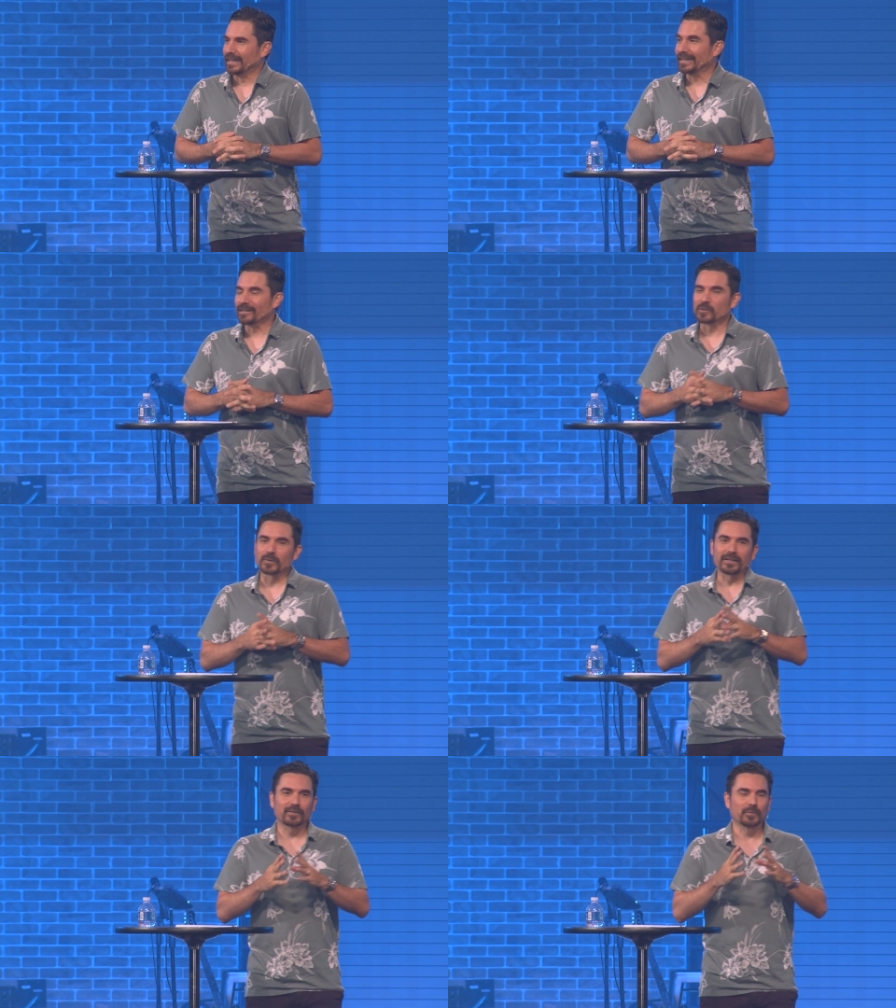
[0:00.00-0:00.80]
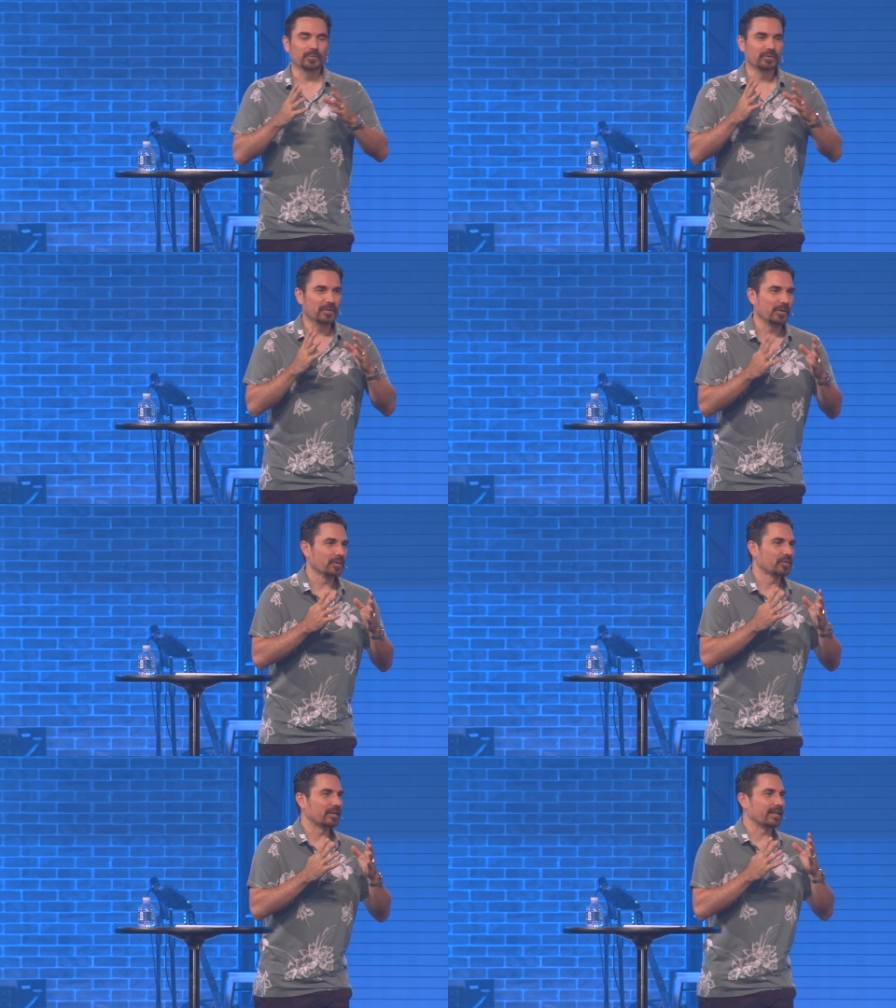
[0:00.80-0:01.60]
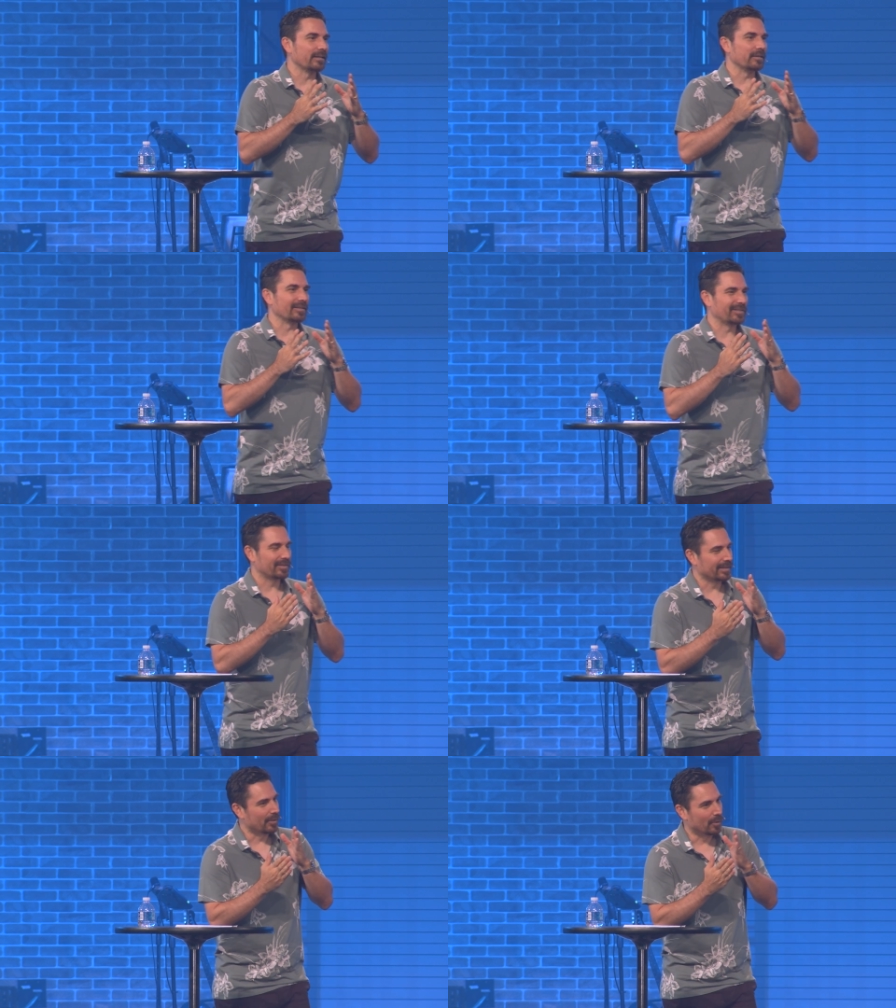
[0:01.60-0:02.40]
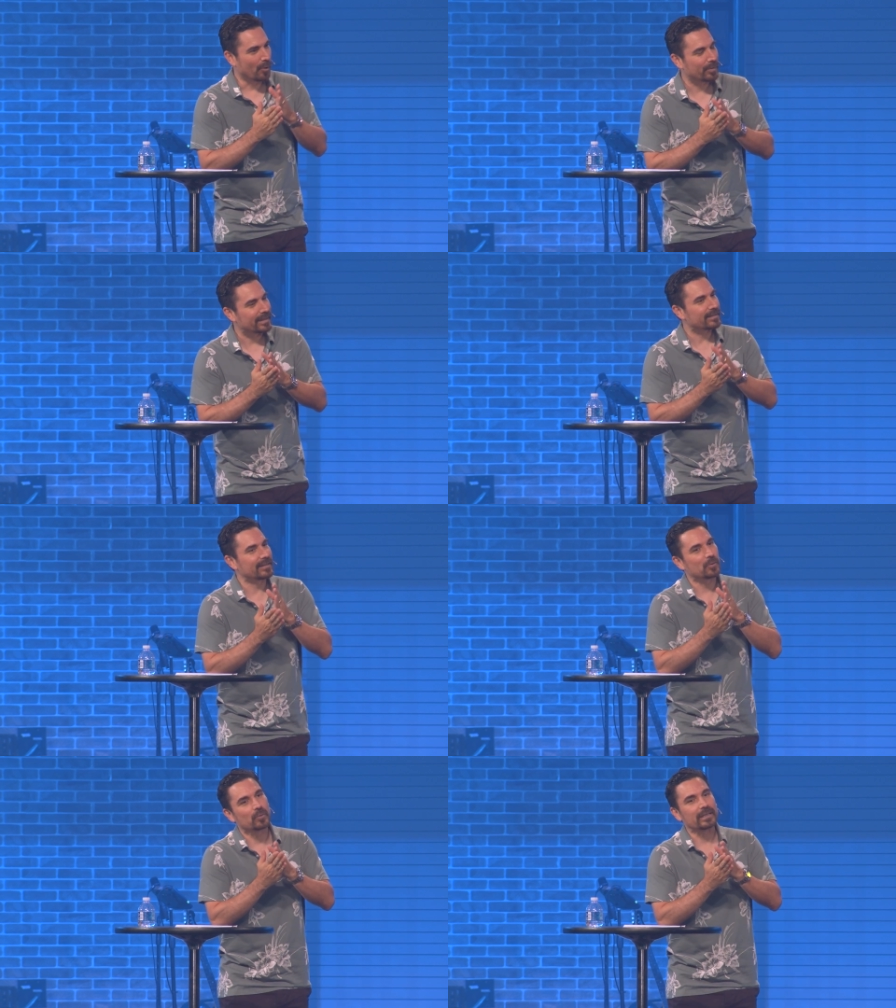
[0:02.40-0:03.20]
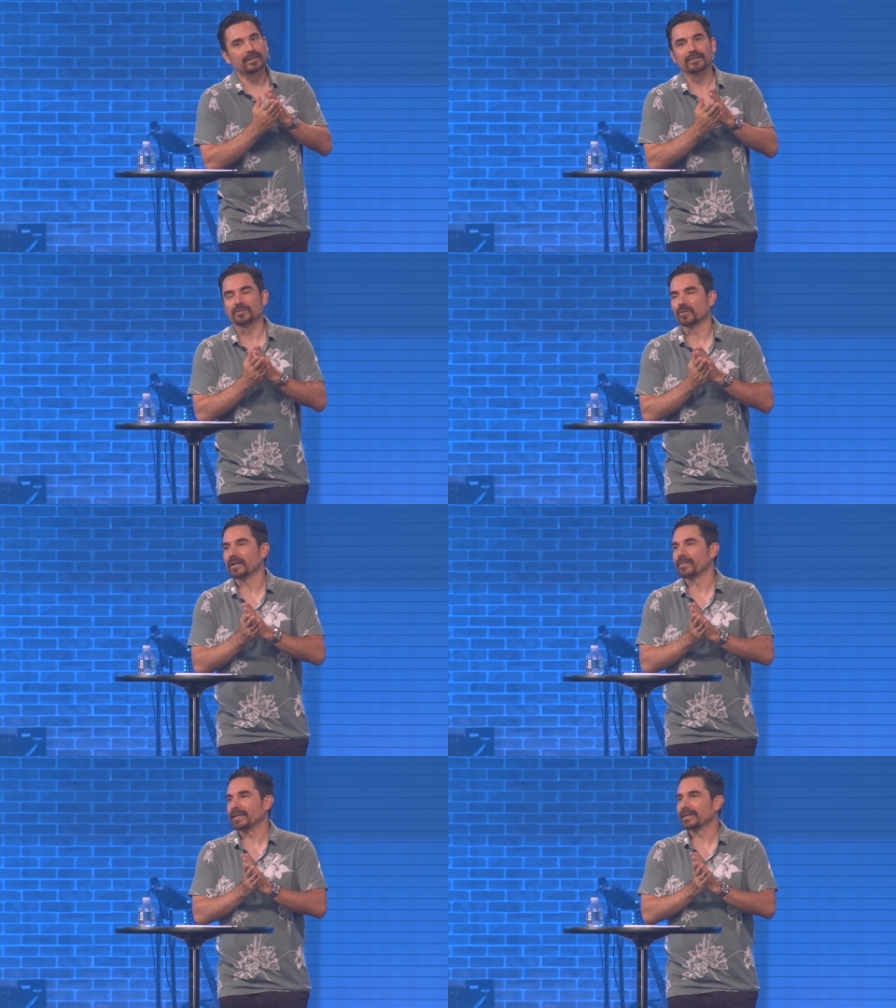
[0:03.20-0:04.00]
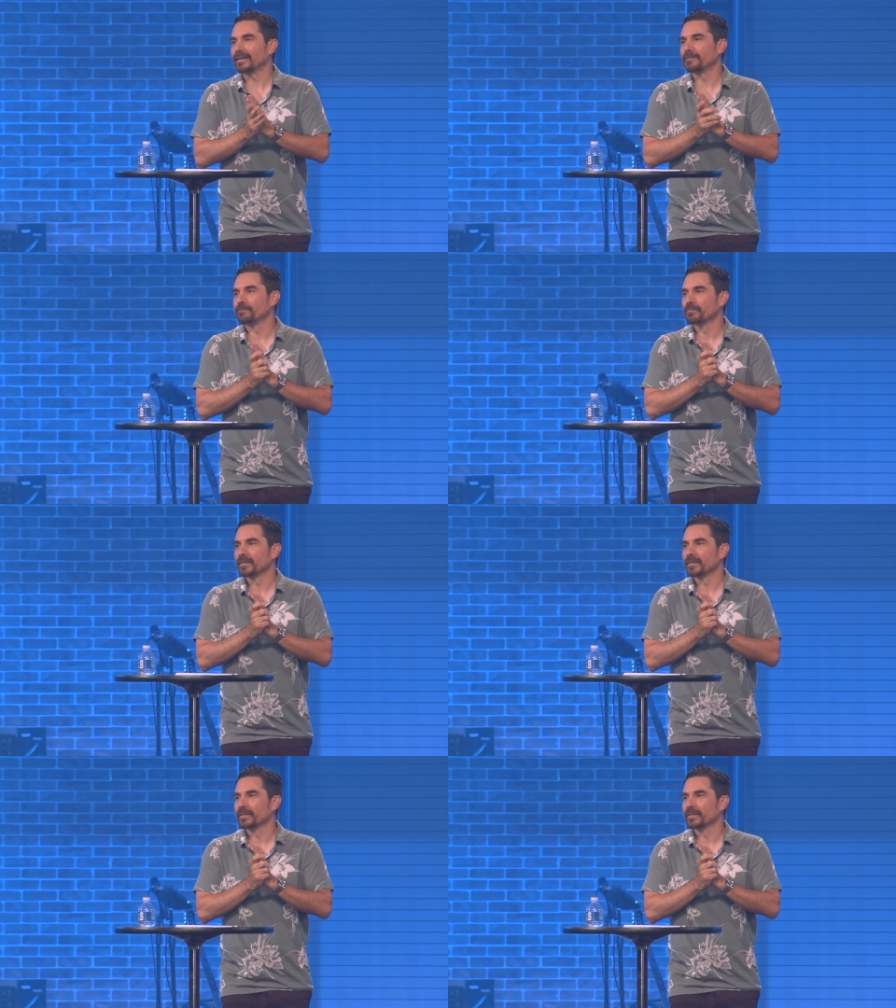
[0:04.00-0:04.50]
Él no es un Dios que obra de una sola manera.